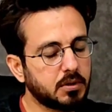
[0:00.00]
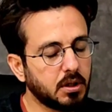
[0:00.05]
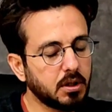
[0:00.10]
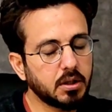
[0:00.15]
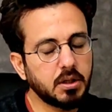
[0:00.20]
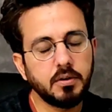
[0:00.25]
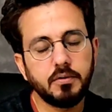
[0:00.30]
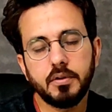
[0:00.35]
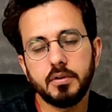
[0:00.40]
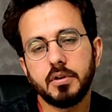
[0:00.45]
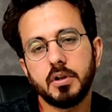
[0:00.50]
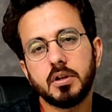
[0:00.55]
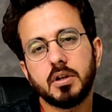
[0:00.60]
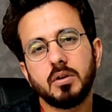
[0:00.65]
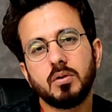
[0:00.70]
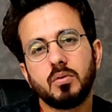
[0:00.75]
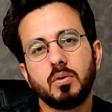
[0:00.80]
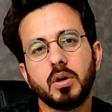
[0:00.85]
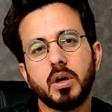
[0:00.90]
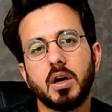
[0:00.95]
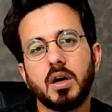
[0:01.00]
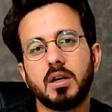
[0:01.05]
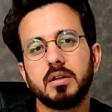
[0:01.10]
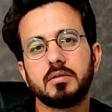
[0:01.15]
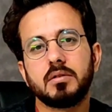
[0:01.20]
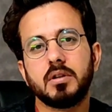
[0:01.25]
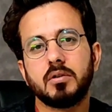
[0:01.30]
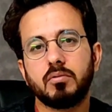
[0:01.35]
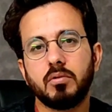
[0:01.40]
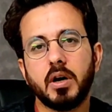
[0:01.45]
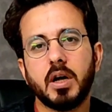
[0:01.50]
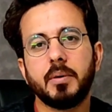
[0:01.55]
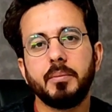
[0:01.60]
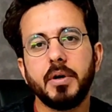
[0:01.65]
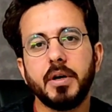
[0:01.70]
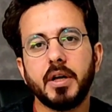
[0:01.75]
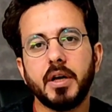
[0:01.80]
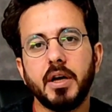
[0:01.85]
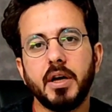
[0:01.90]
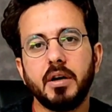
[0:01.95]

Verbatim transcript: टर्की वीज़ा की कोई ख़ास रिक्वायरमेंट